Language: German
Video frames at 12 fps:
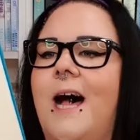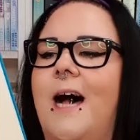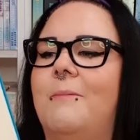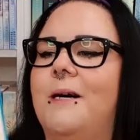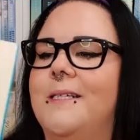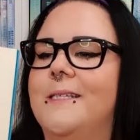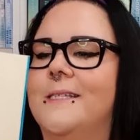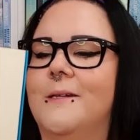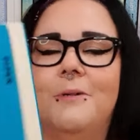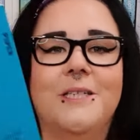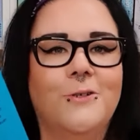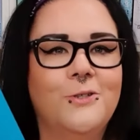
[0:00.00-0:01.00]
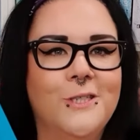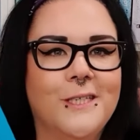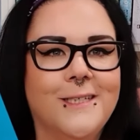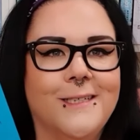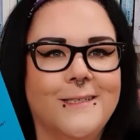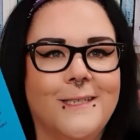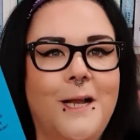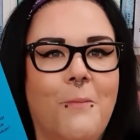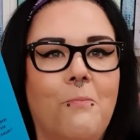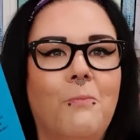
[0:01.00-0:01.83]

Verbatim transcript: aber als ich es dann bei Tauschticket gesehen habe,